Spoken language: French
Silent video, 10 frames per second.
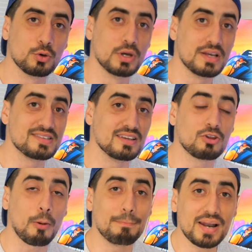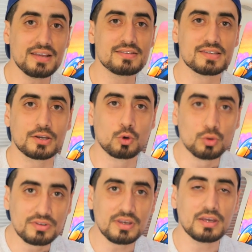que ces templates, ces
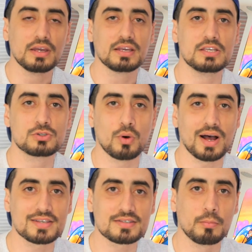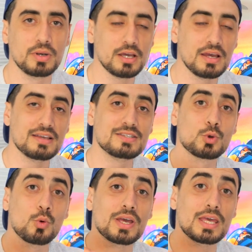côtés qui sont assemblés,
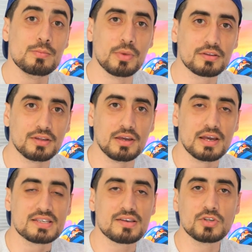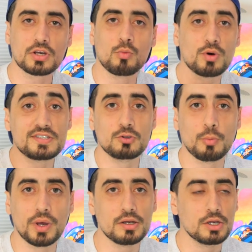sont aimantés. Ça veut dire que moi, si
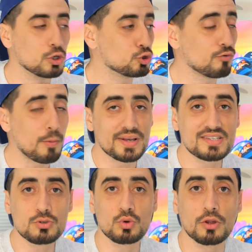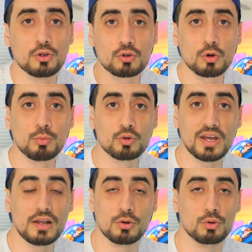demain je veux passer sur un autre
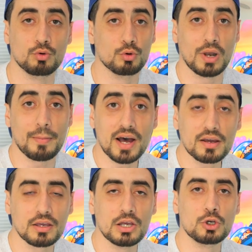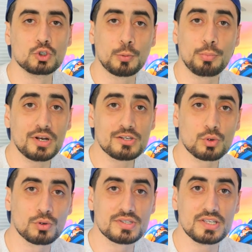modèle de la marque, je peux aller
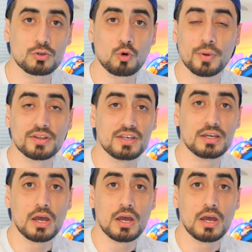sur le site, commander